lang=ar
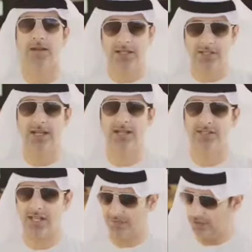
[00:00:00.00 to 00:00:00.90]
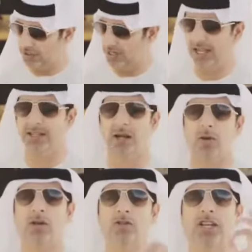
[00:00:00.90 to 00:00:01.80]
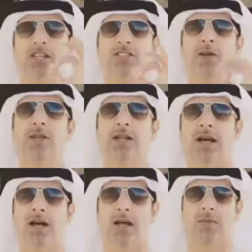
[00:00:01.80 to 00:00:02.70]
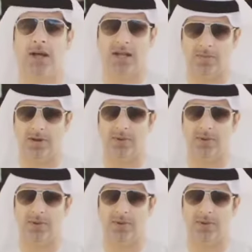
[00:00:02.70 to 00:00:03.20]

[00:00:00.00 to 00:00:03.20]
نجح الإنسان في صناعة دواء يسكن جميع الآلام آلام